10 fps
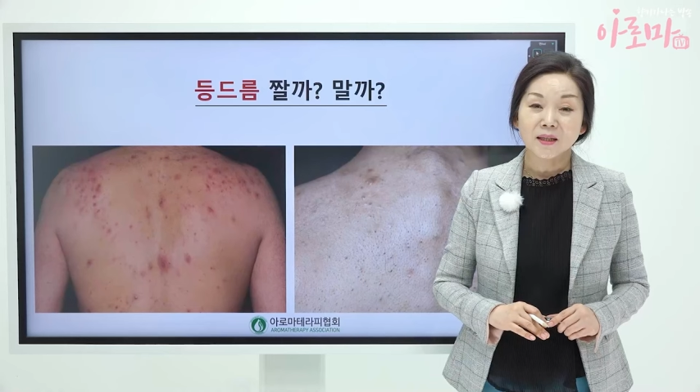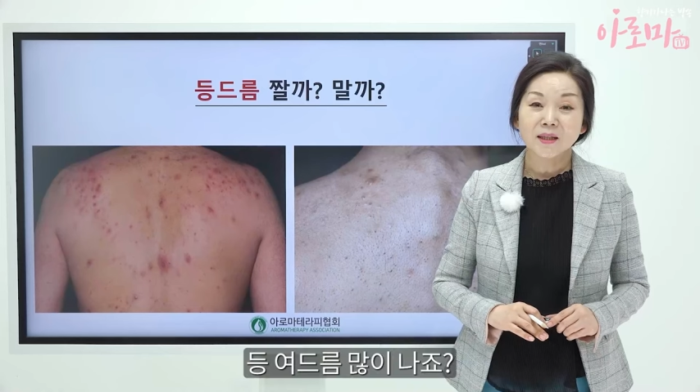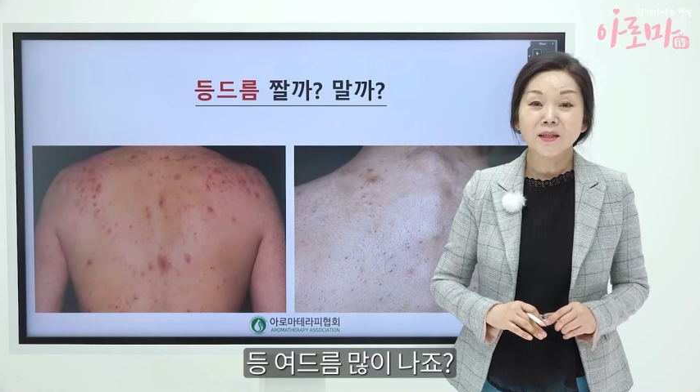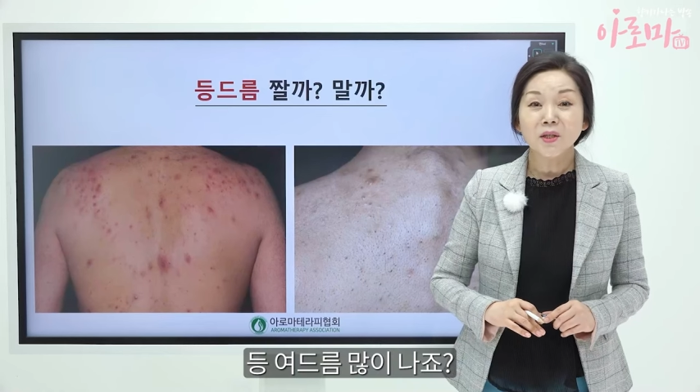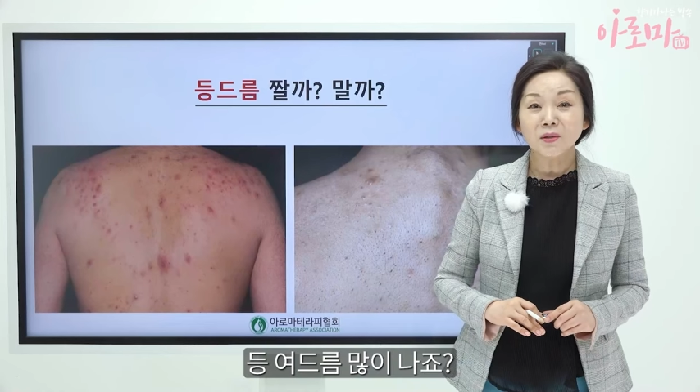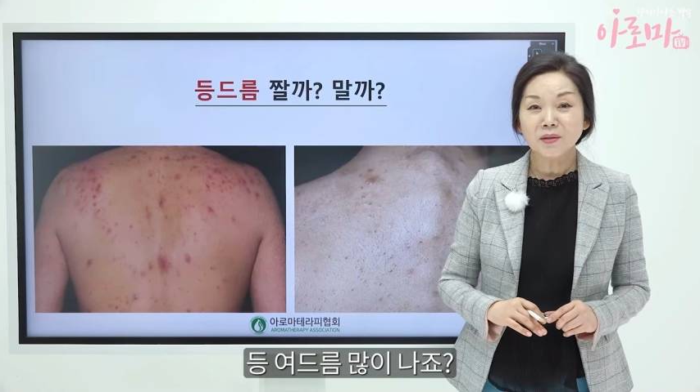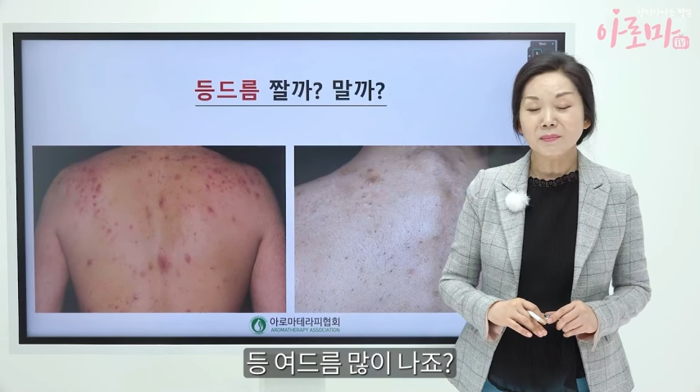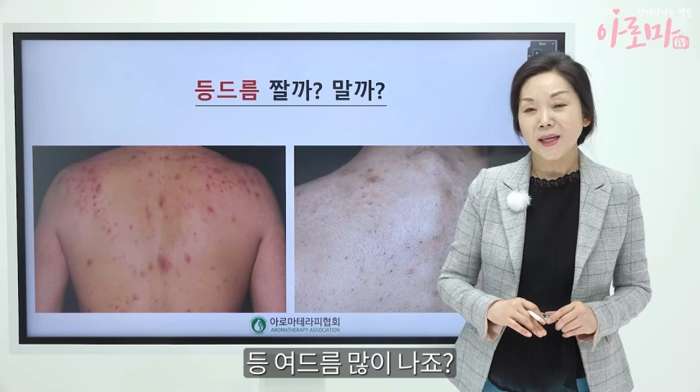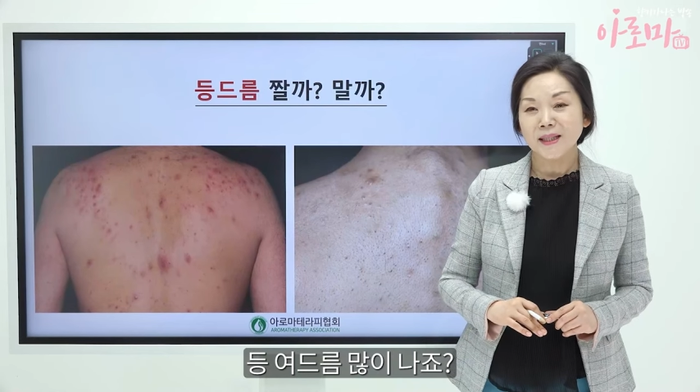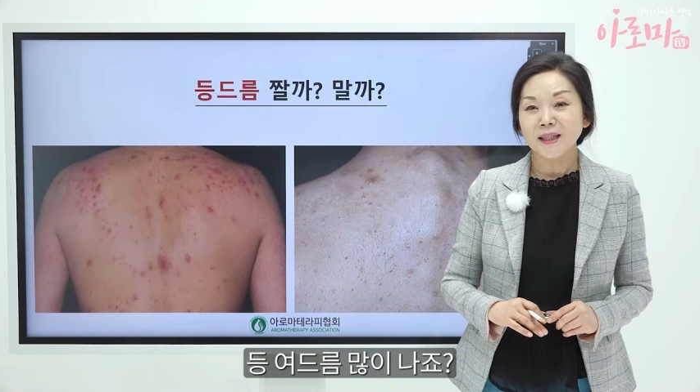등여드름
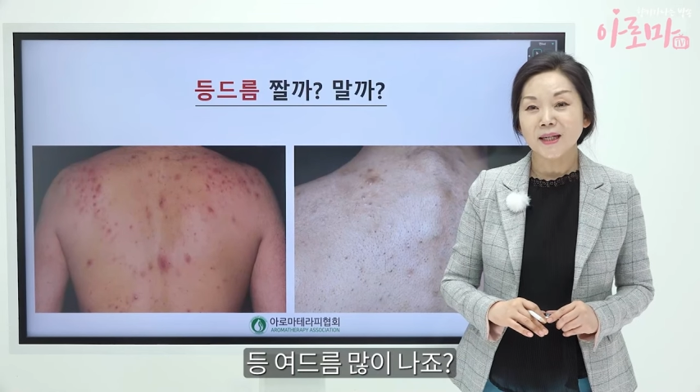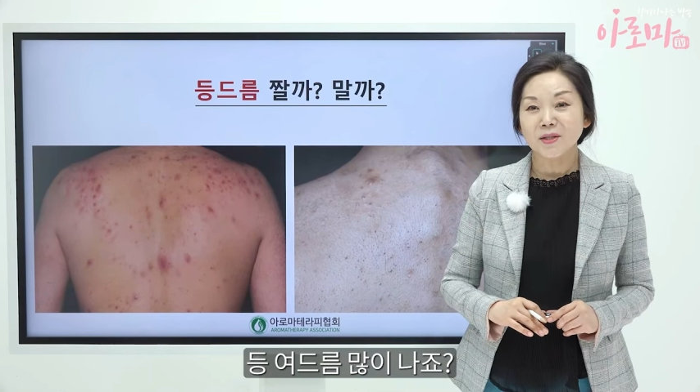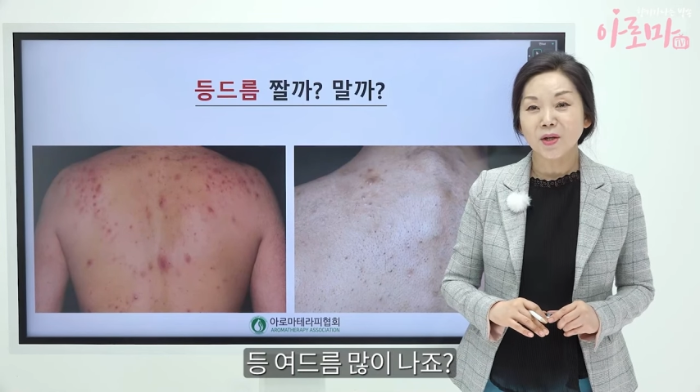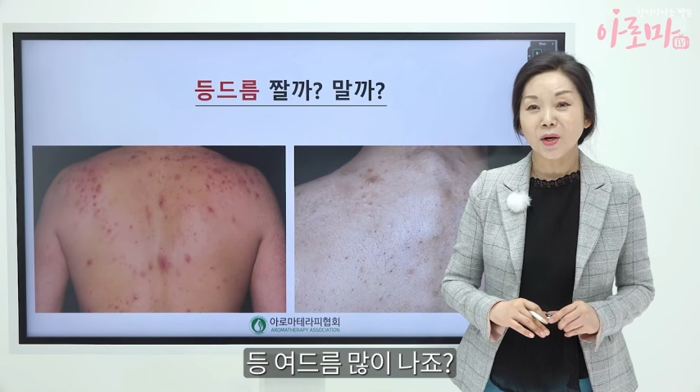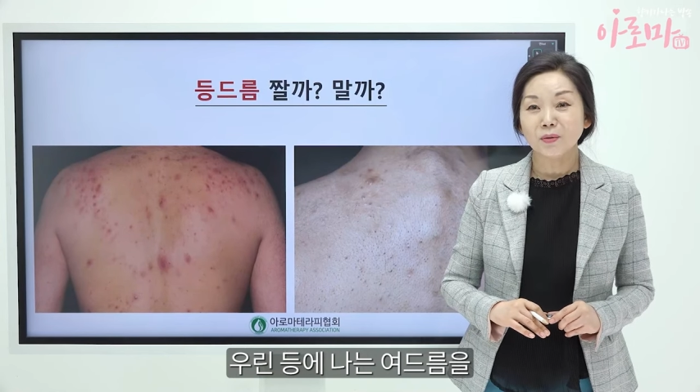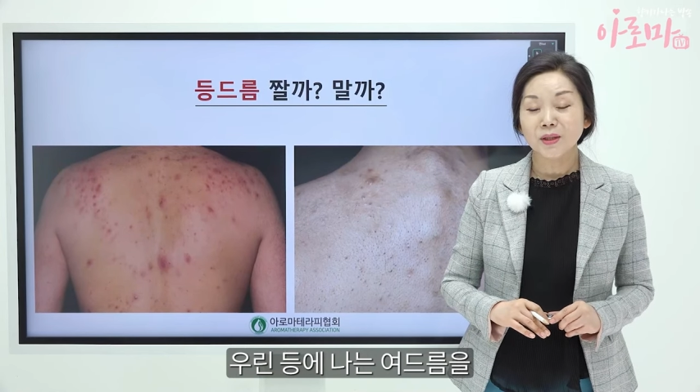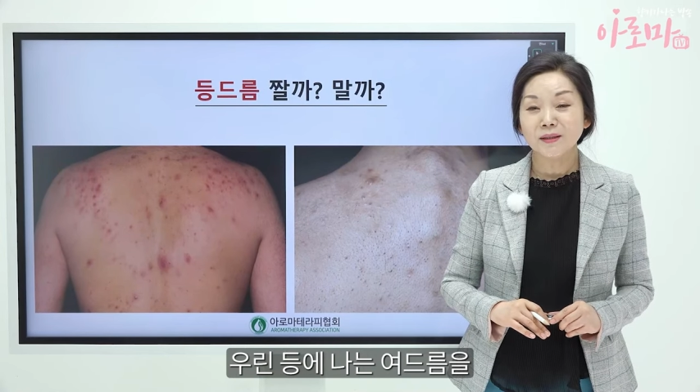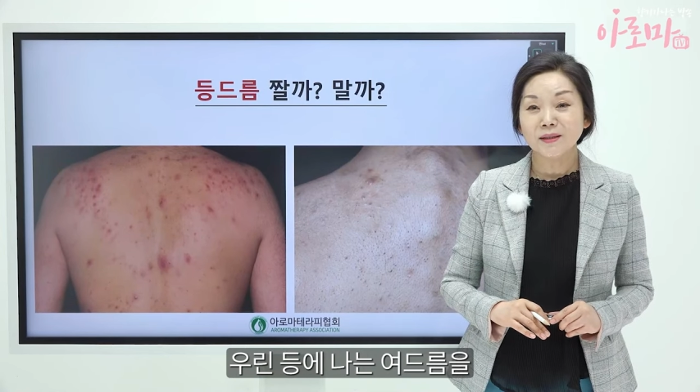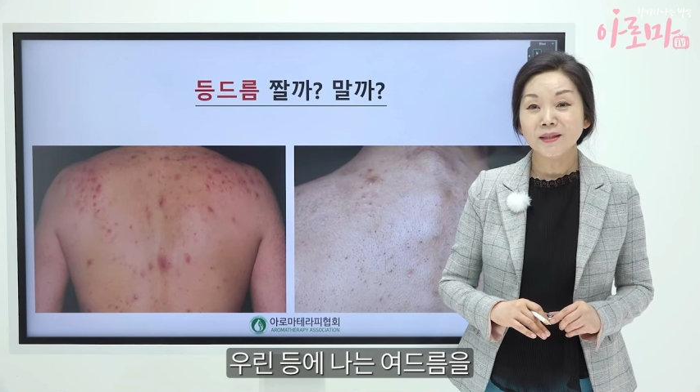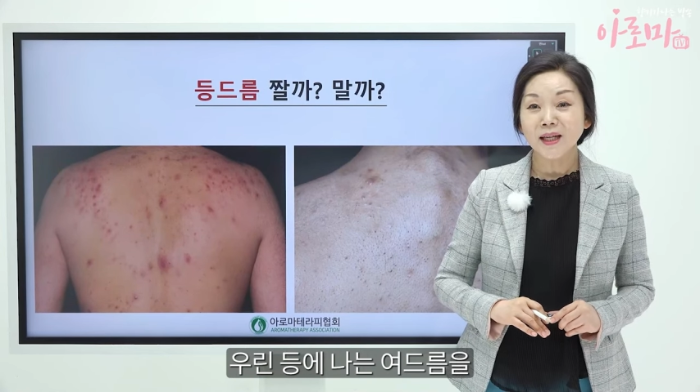많이 나죠. 우린
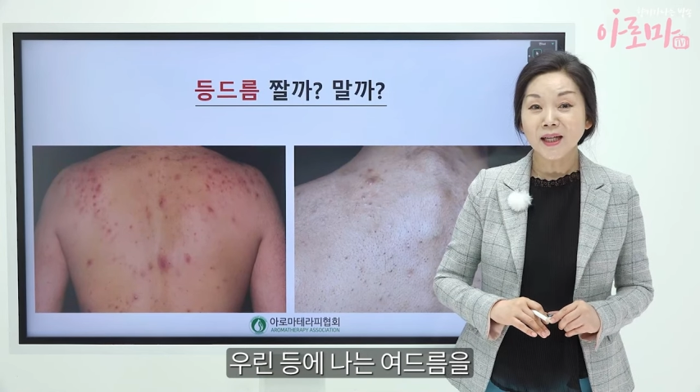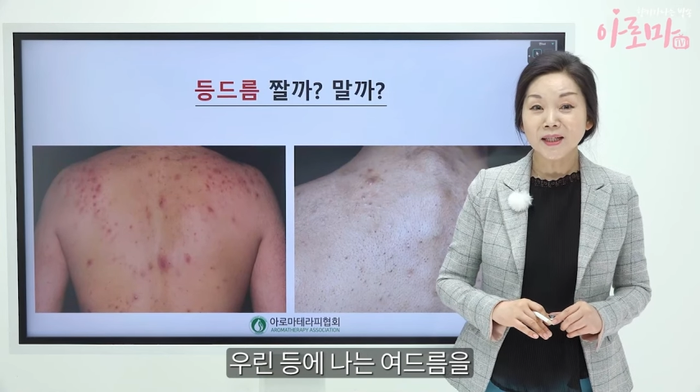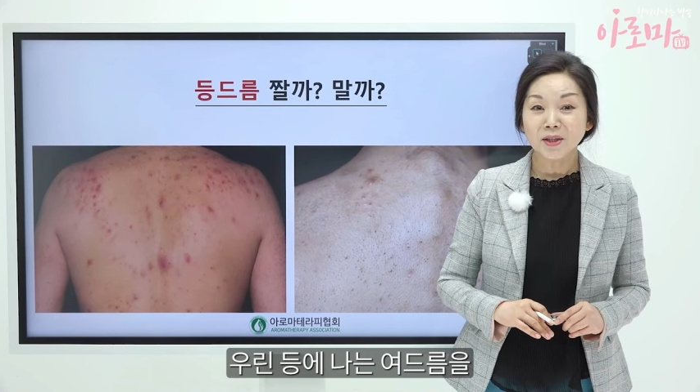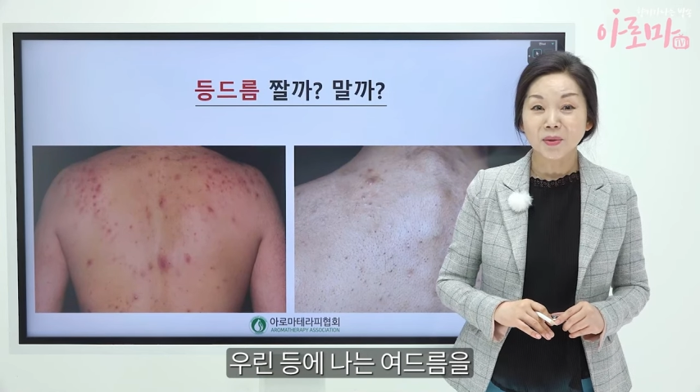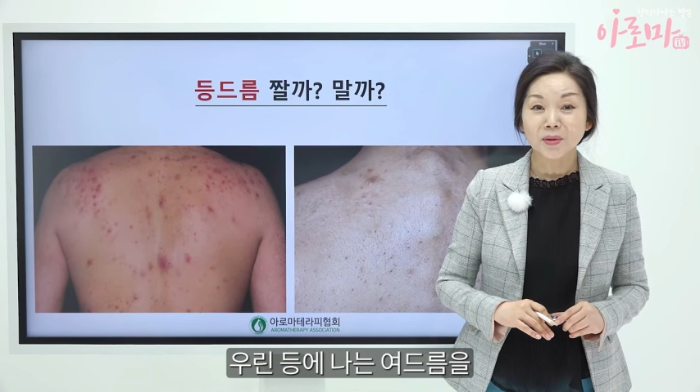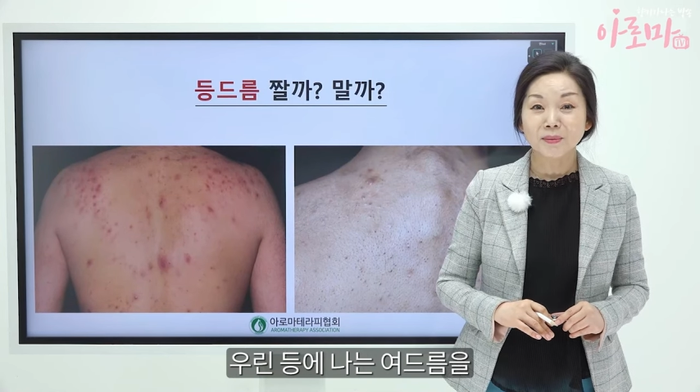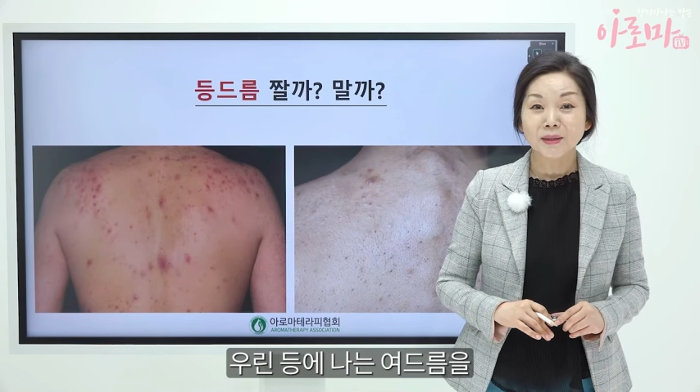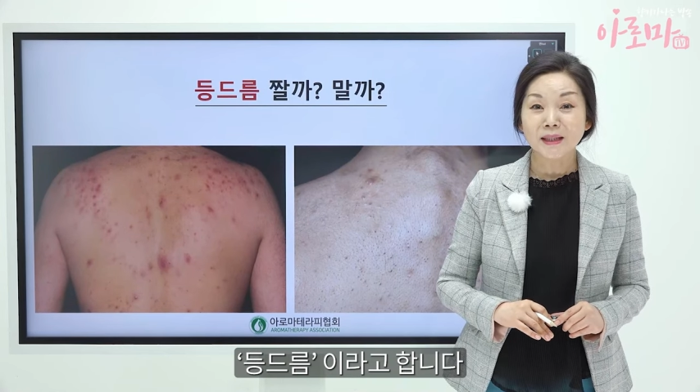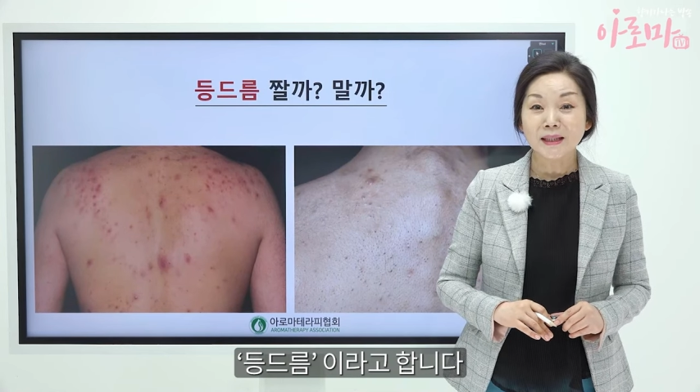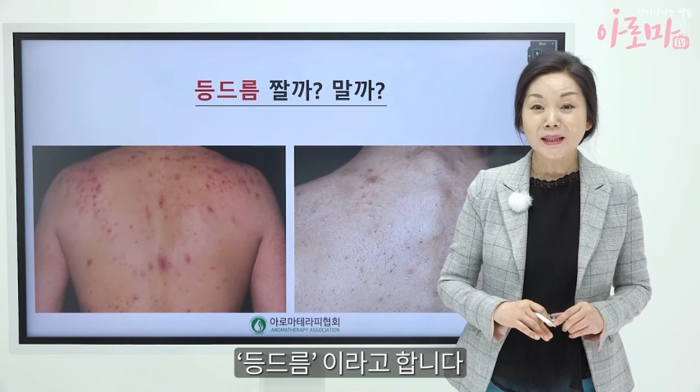등이 나는
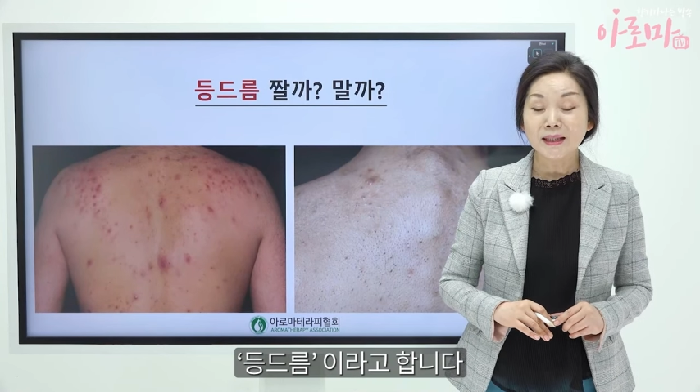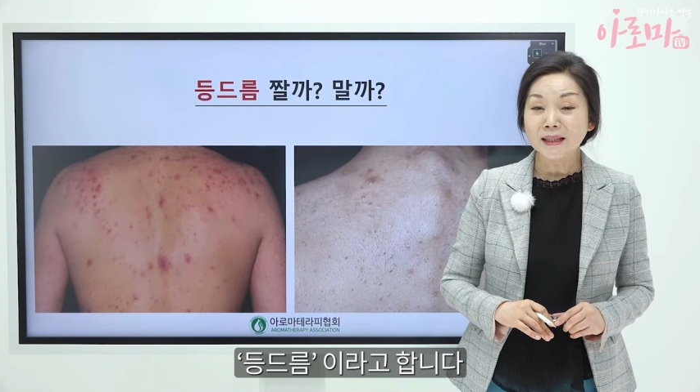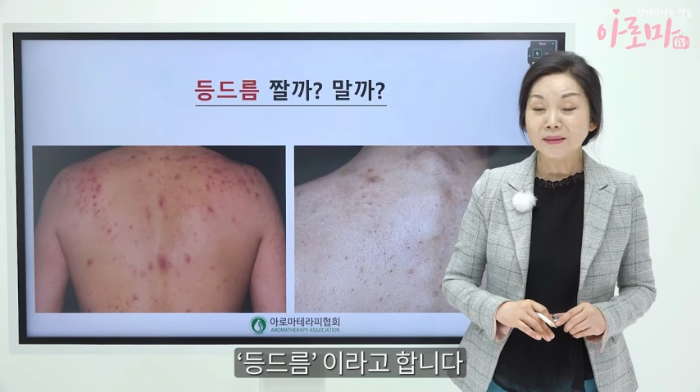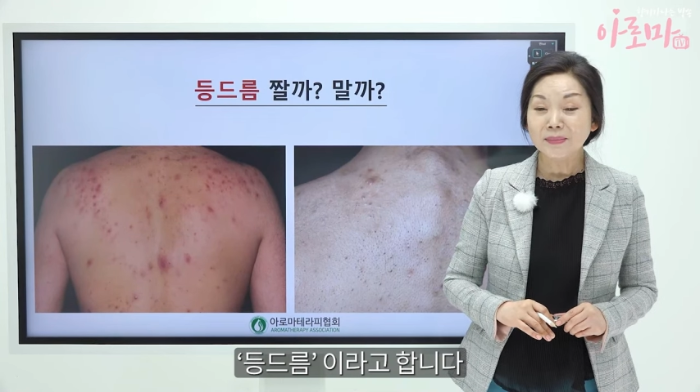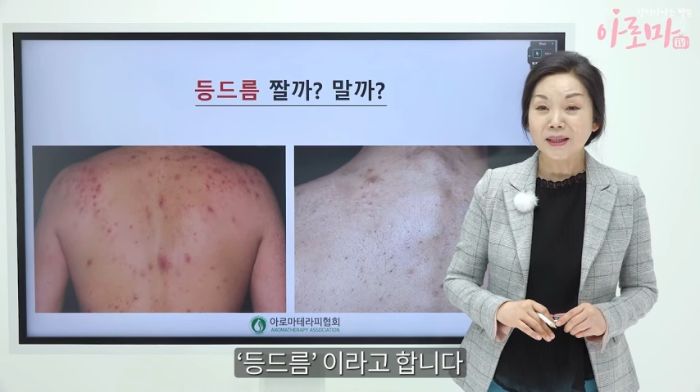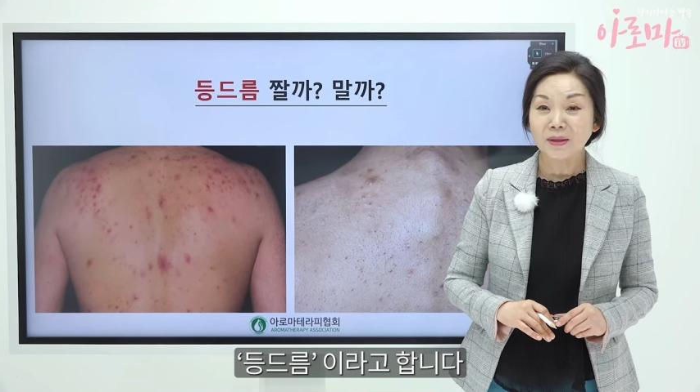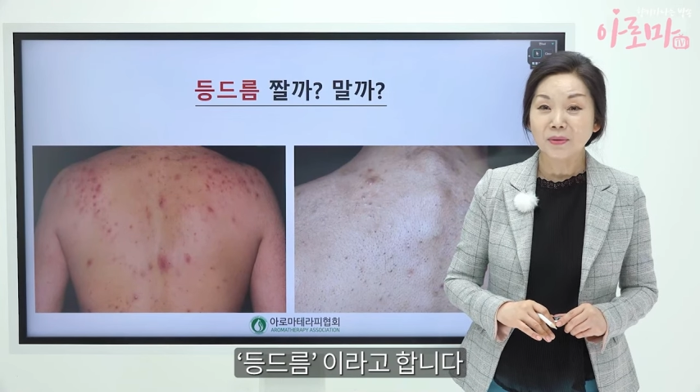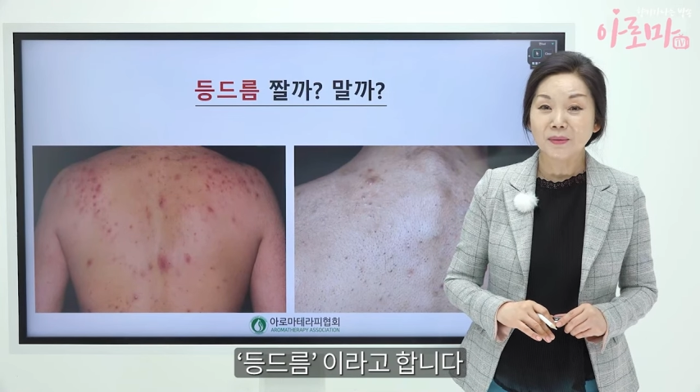여드름을 등드름이라고